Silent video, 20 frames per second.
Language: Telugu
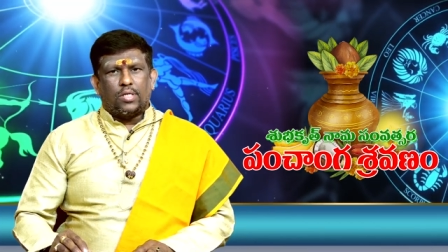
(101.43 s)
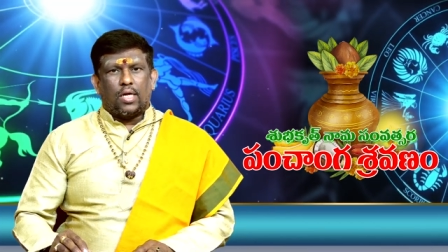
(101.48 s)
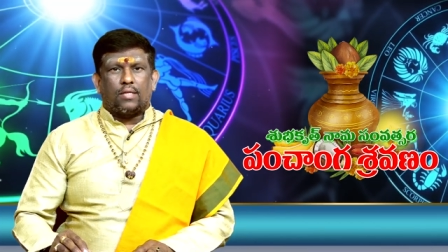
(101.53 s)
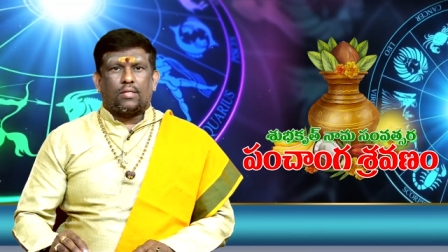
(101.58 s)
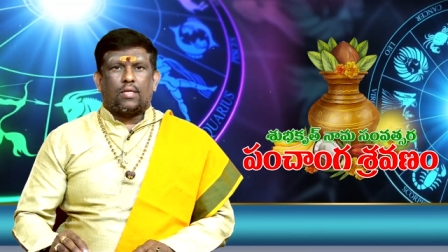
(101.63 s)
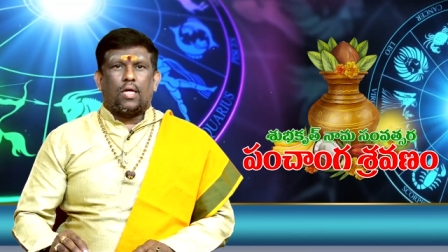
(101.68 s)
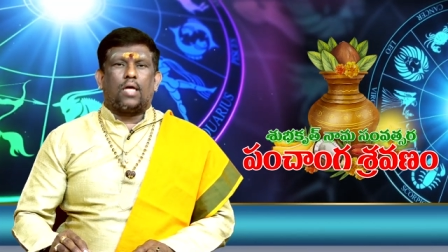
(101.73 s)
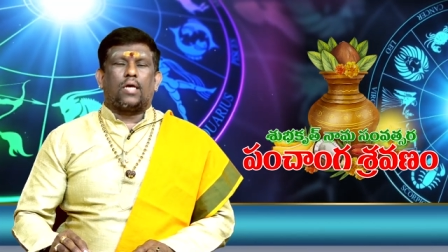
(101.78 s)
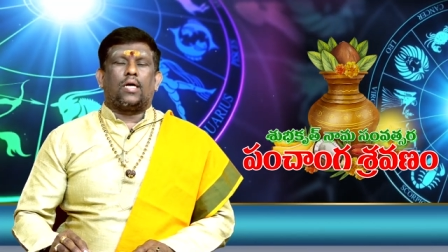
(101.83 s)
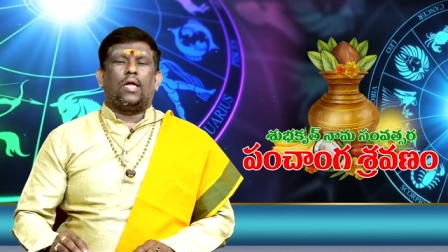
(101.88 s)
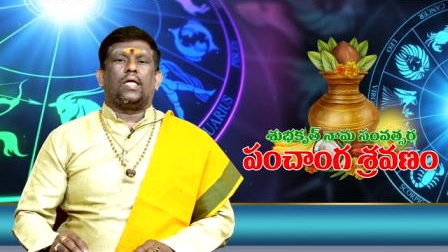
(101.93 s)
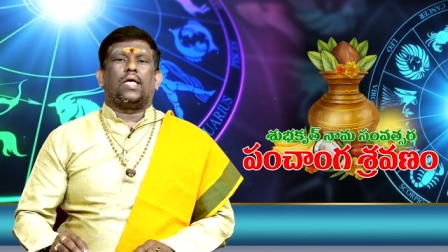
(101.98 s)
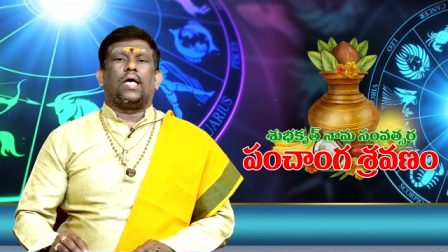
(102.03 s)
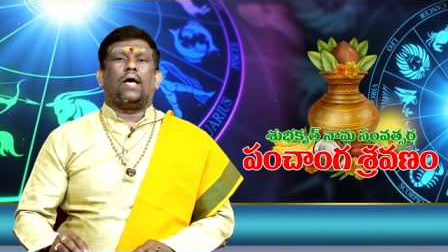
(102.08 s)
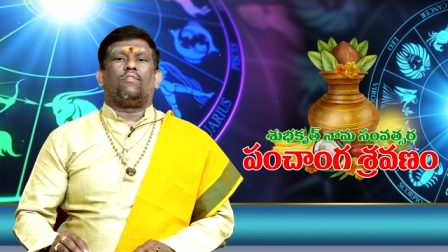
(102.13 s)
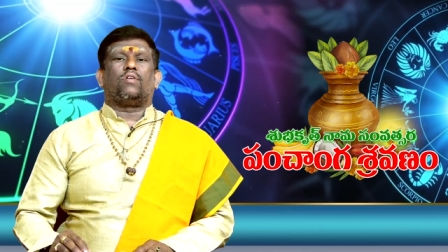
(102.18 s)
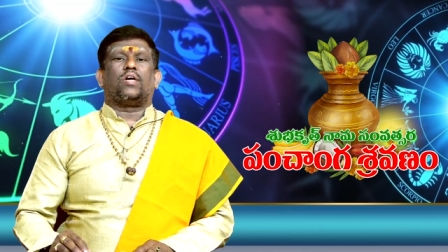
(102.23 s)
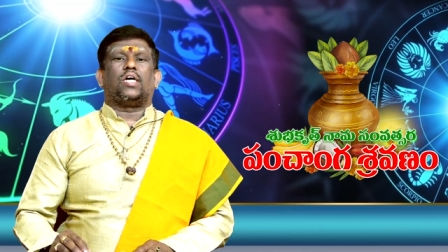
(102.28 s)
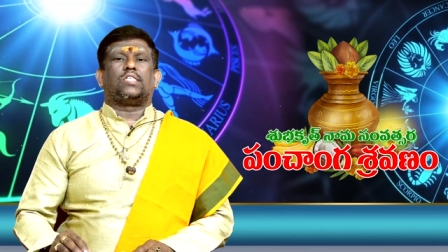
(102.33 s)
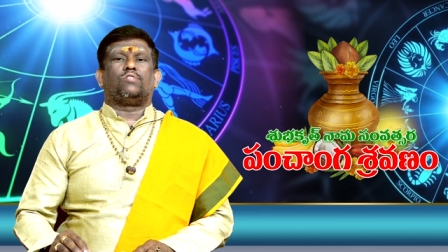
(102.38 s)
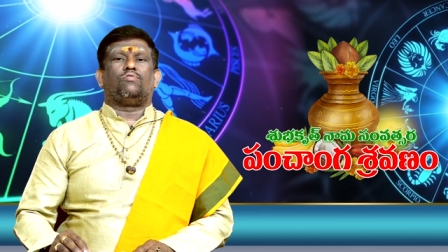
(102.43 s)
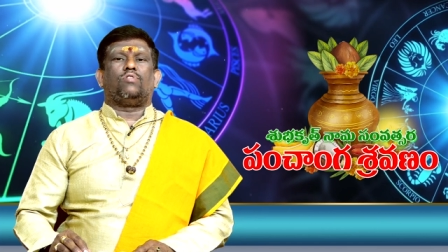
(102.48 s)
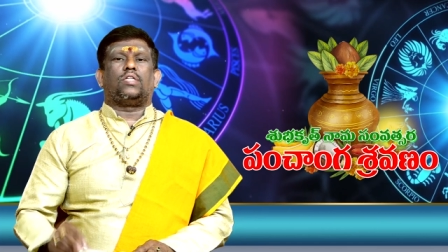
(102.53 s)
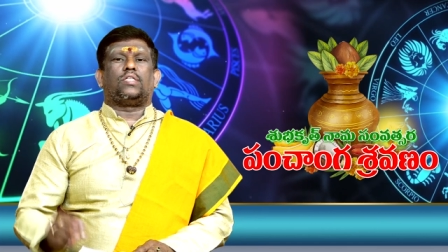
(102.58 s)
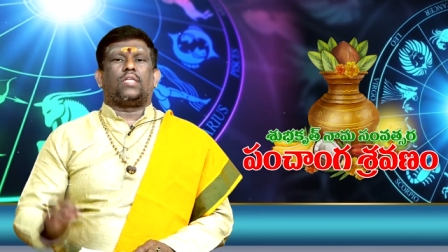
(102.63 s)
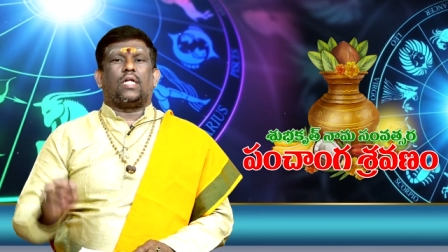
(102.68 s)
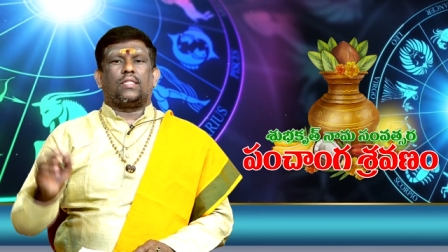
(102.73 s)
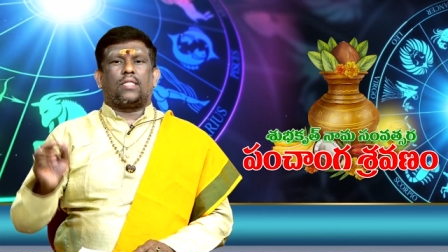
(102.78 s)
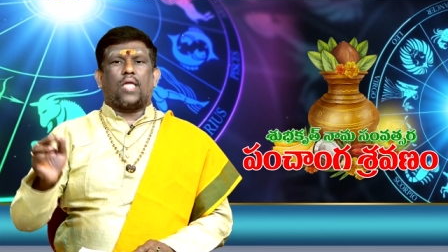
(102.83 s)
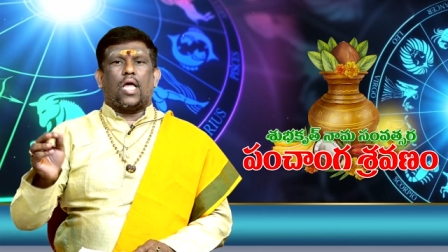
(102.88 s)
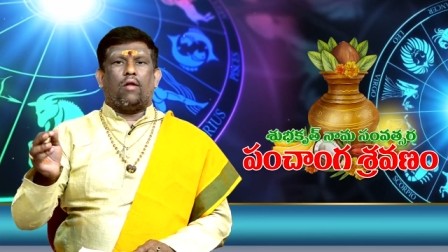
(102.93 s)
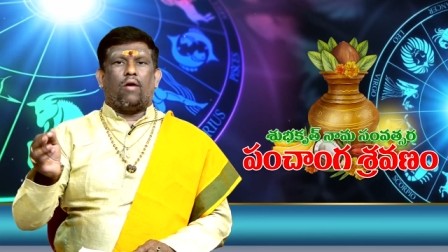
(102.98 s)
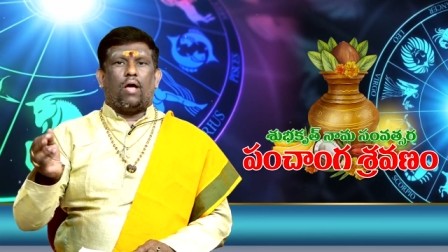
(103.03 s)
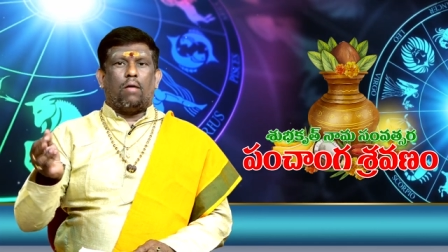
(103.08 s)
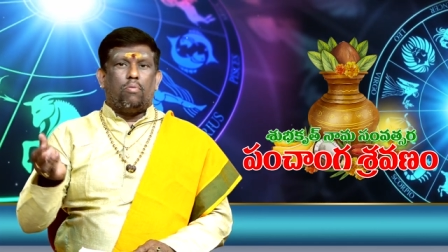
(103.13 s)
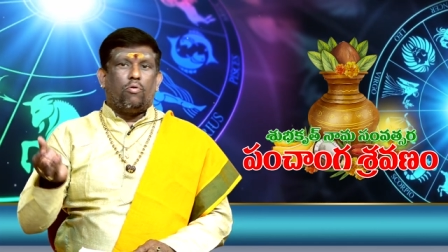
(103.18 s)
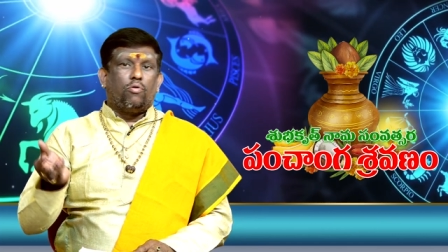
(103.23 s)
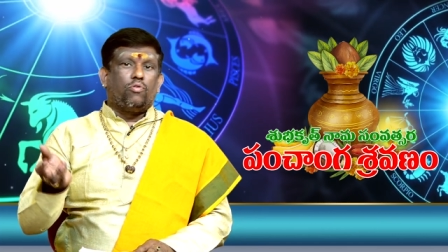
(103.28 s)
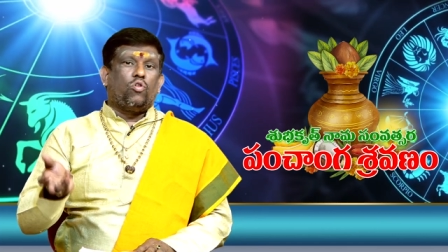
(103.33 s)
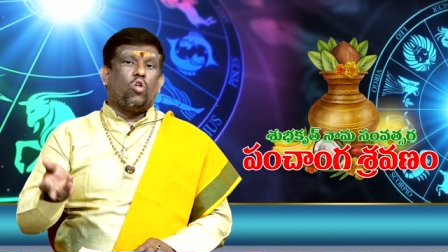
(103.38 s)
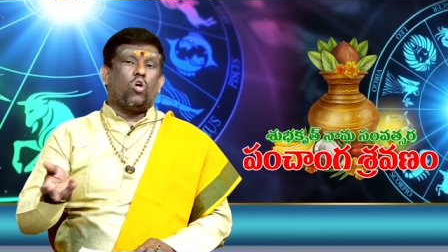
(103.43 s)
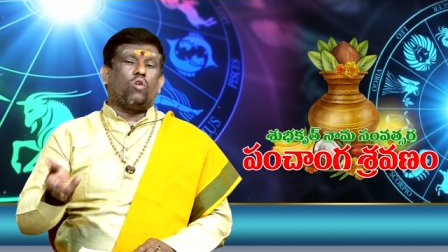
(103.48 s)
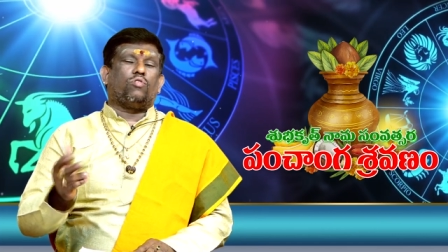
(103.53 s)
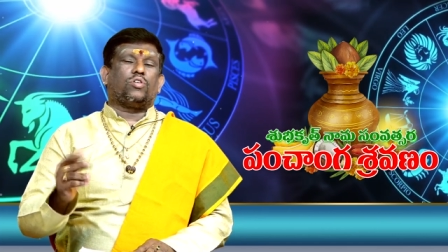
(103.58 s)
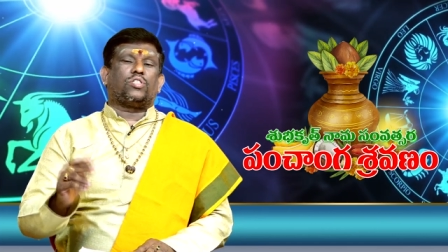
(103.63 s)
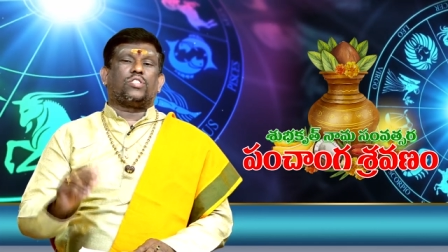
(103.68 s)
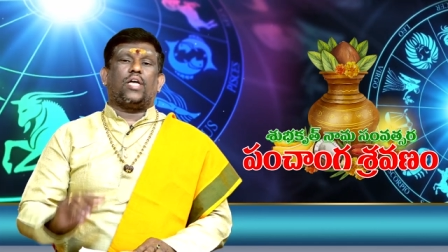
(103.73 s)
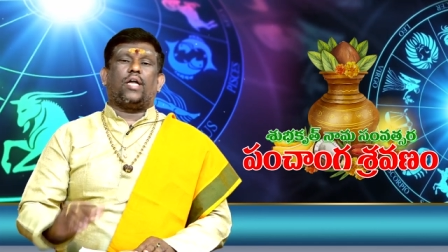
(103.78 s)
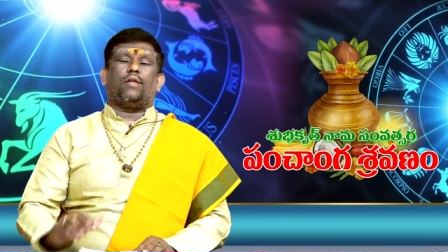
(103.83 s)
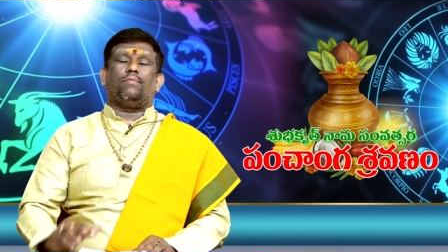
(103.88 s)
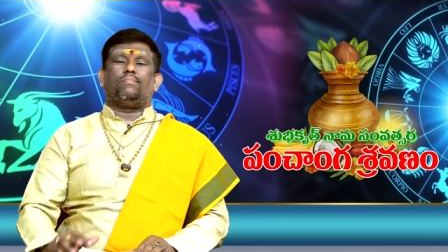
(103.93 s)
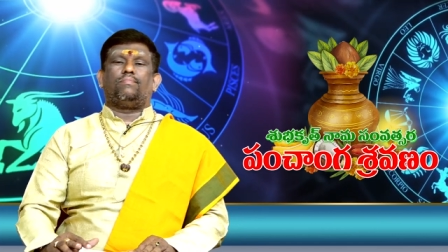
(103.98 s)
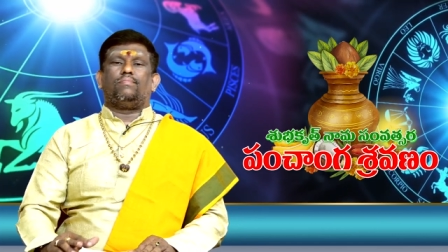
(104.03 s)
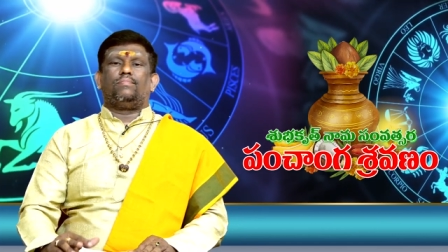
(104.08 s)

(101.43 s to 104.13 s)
సంతానం కలిగే అవకాశం ఉంది సంతానం అభివృద్ధిలోకి వస్తారు